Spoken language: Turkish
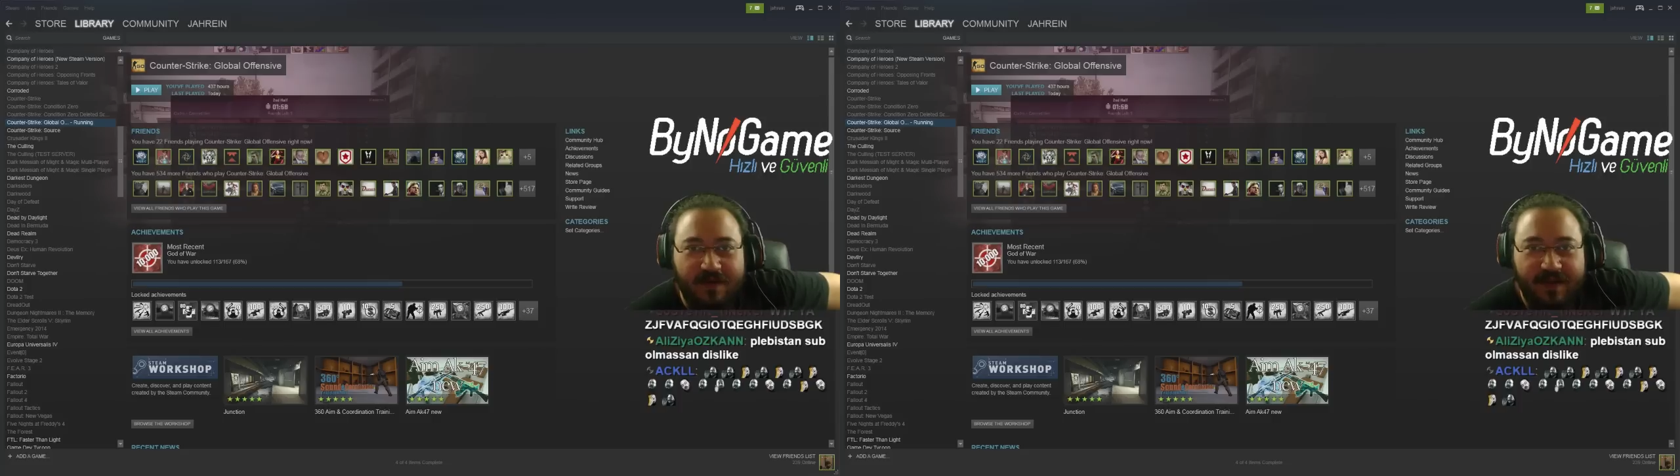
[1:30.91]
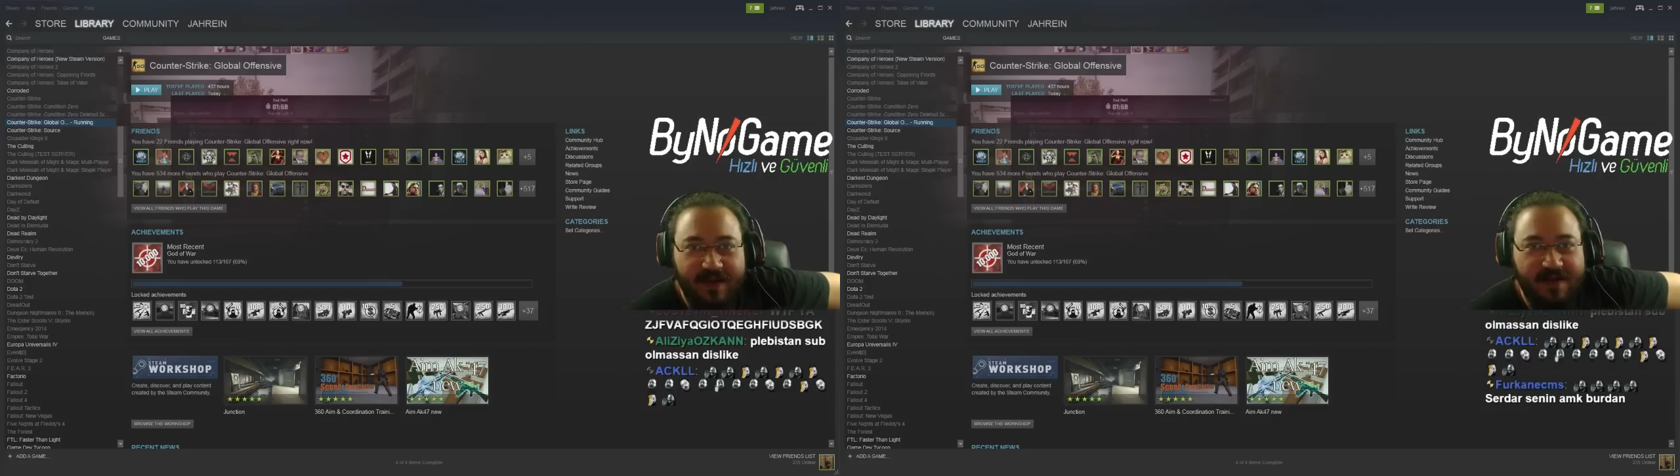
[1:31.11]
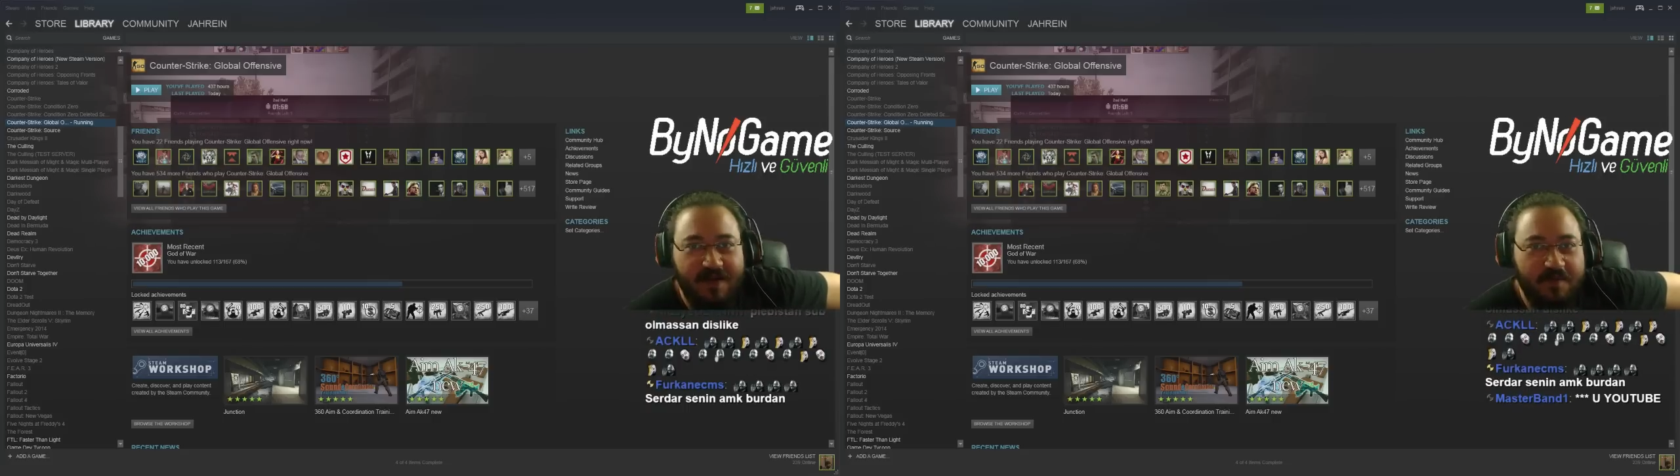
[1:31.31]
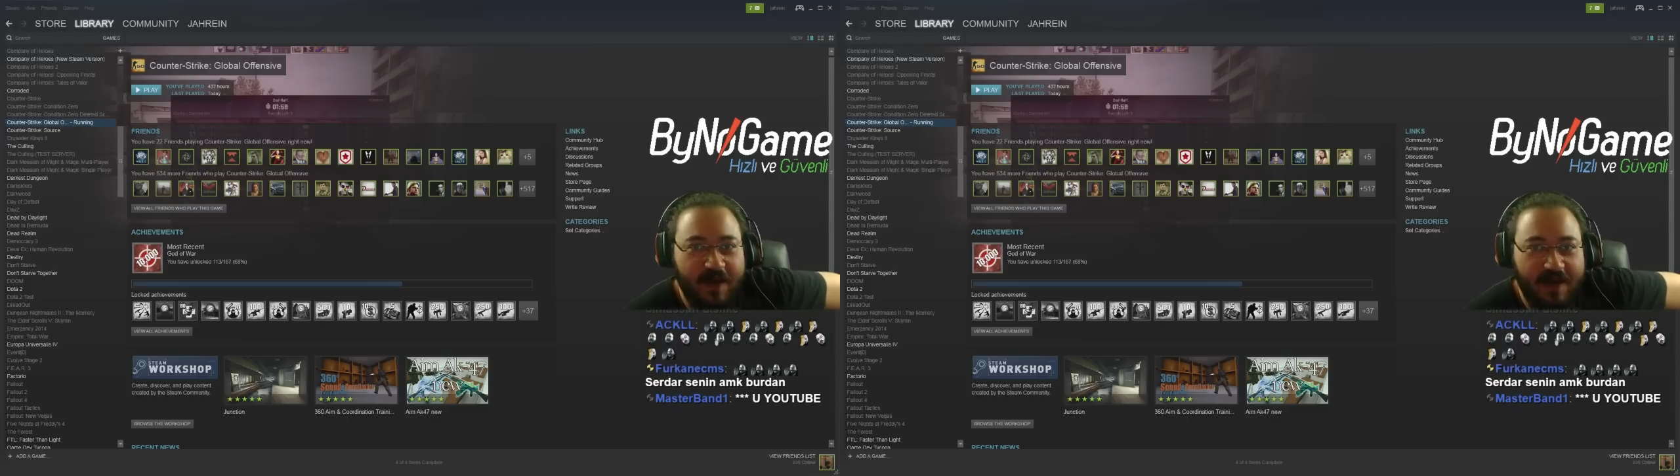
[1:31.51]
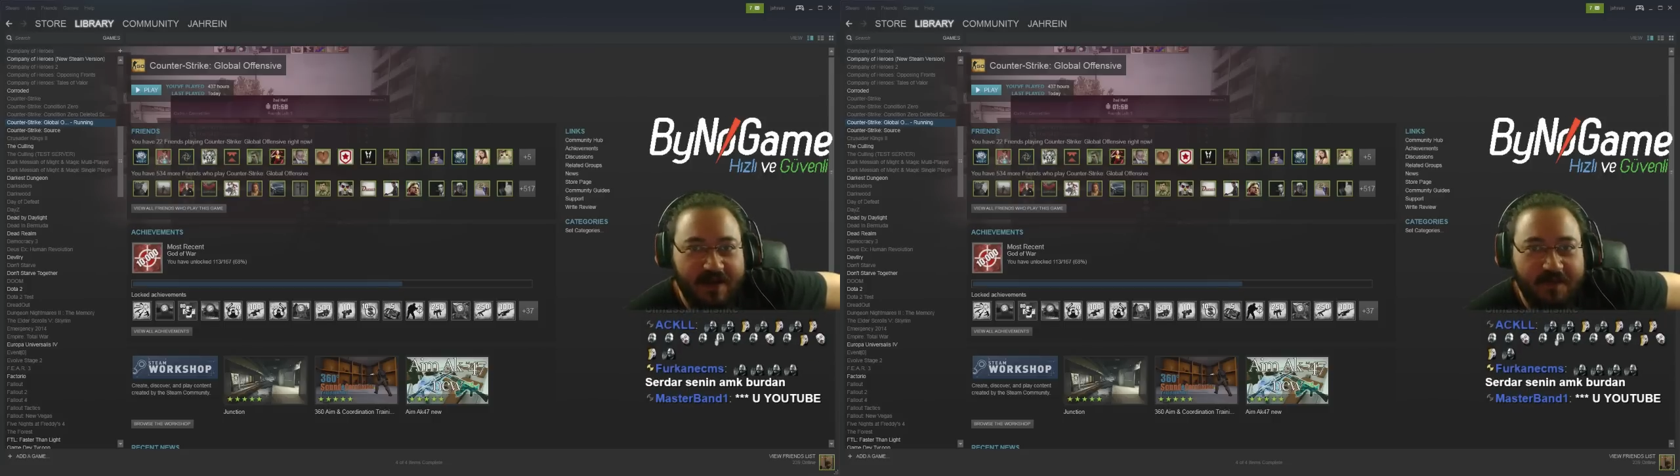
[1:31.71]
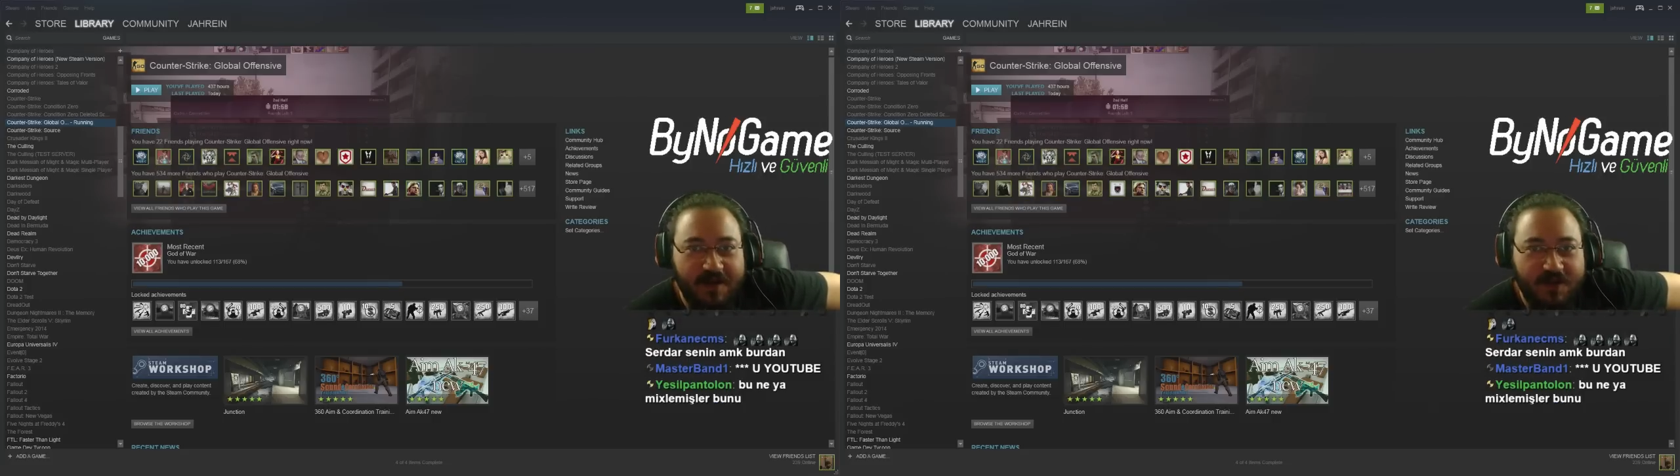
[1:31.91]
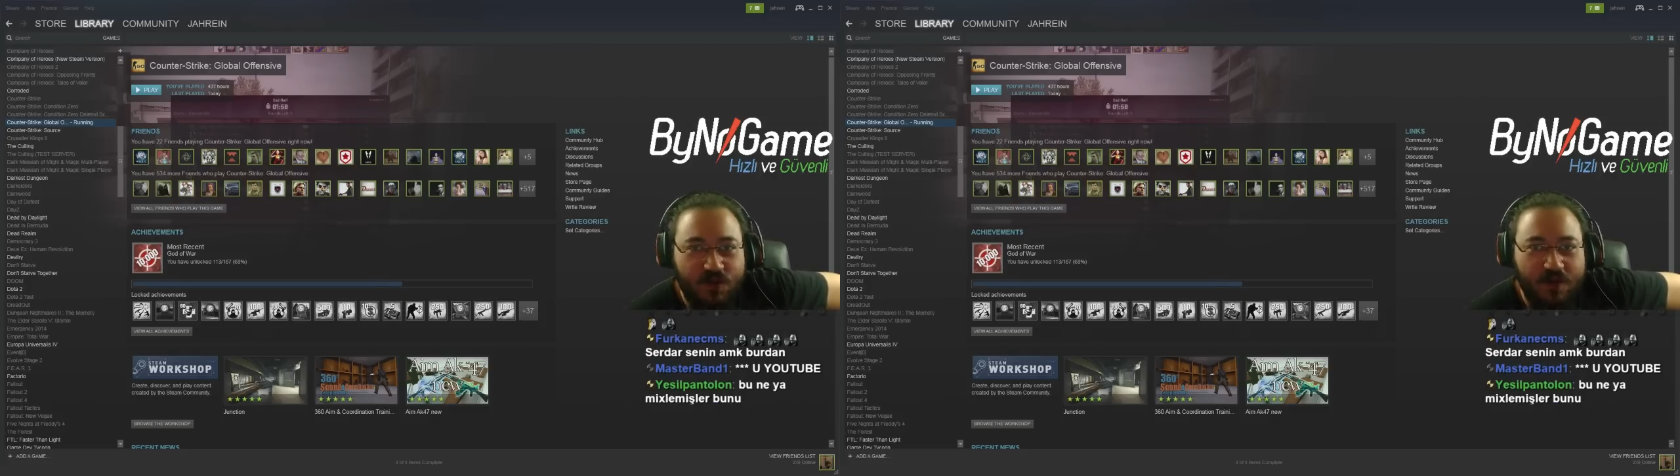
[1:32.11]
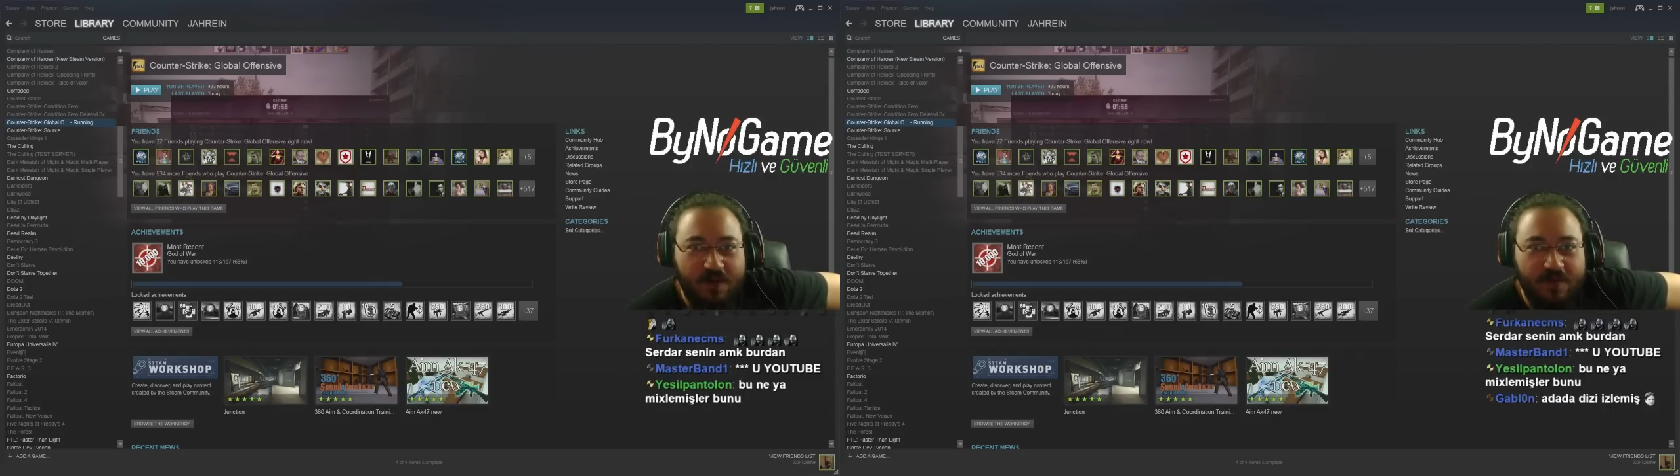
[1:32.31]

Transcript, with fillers: delikanlı bir erkeğe benziyor.